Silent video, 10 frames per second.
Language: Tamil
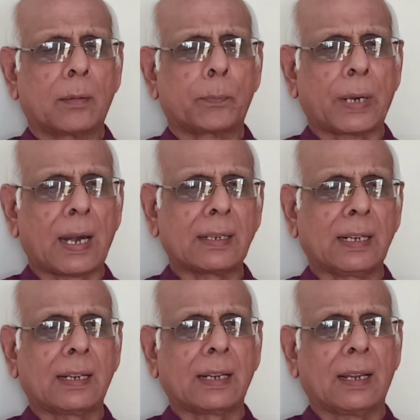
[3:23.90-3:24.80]

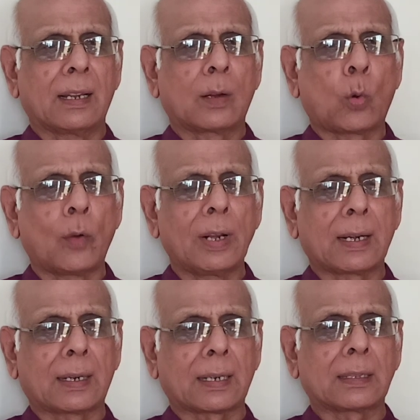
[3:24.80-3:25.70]
பிராட்டிக்கு கோவில்
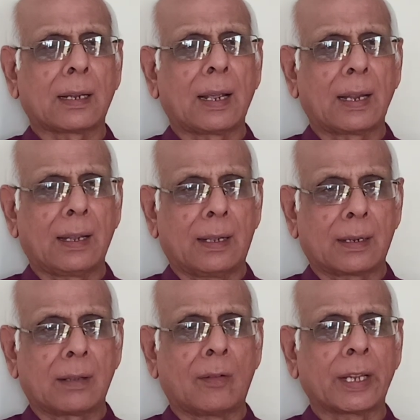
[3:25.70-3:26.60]
கட்டுறதுக்காக
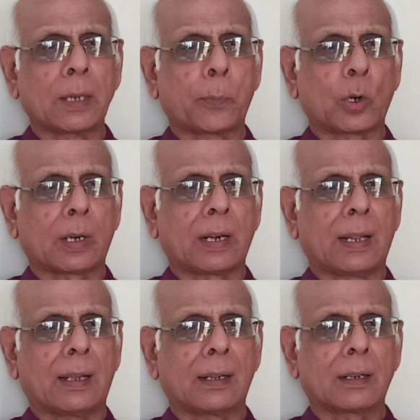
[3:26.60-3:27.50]
வாங்கி போட்டிருக்கிற
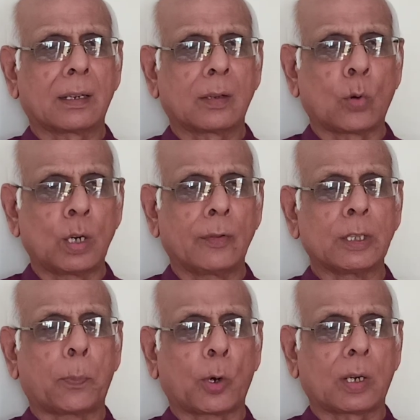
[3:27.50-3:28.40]
கொண்டு
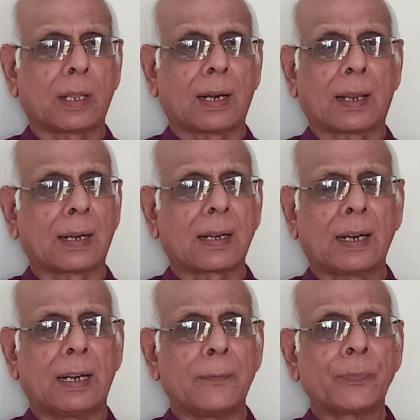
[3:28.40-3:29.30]
வந்து போட்டிருக்கிற
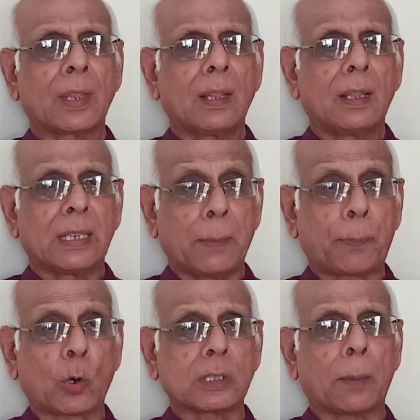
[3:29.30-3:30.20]
கற்கள்
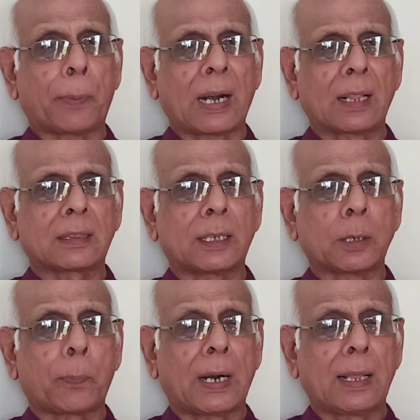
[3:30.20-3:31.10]
இப்போ கொஞ்சம்
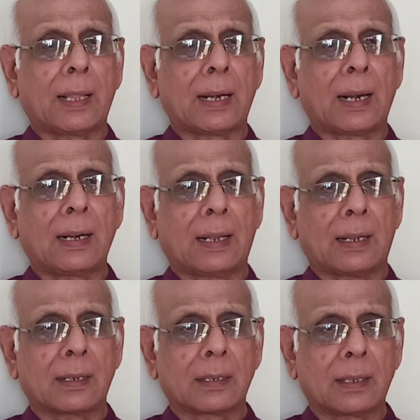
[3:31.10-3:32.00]
பணத்தட்டுப்பாடு அதனால்
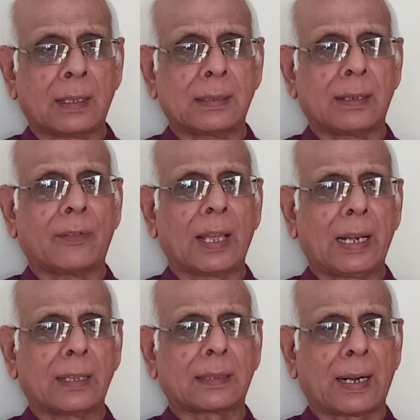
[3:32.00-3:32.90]
அந்த
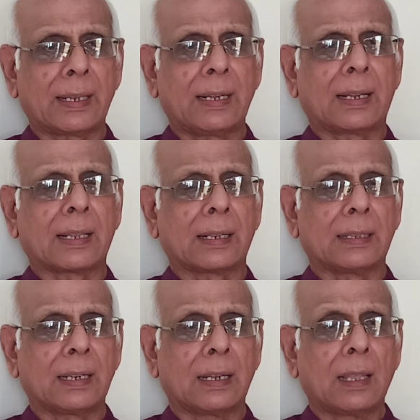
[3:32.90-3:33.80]
வேலையை தடங்கி
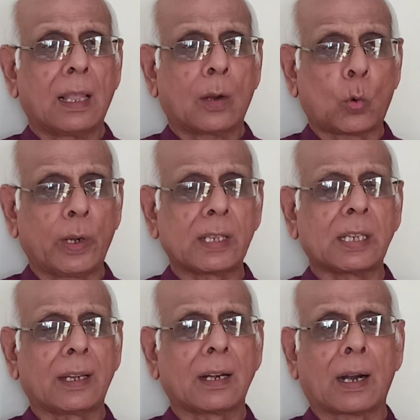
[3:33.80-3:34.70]
நிற்கிறது கூடிய
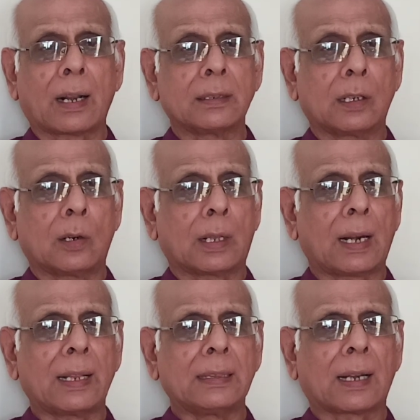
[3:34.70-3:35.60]
சீக்கிரம் நடந்துடும்
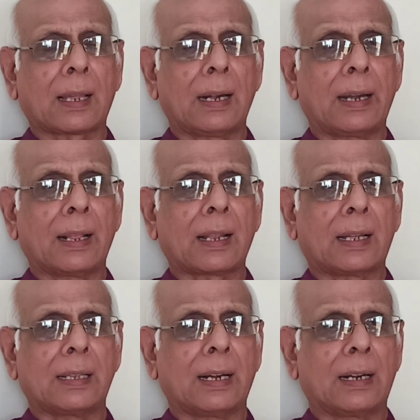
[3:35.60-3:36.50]
அதனால் இந்த கல்லை
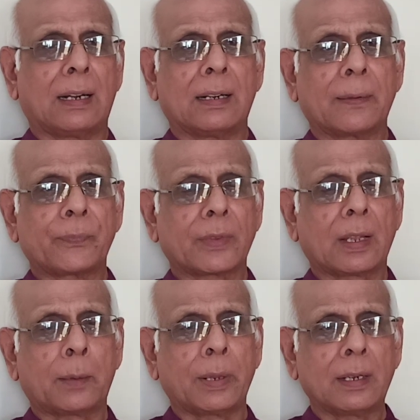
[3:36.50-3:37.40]
எடுக்காதீர்கள்
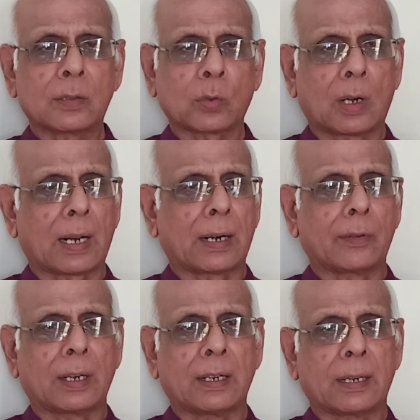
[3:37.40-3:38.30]
அப்படின்னு சொல்கிறார்
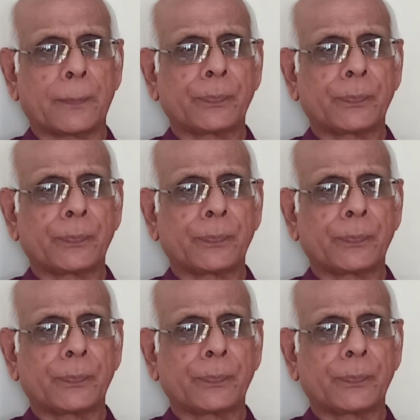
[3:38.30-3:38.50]
அவர்கிட்ட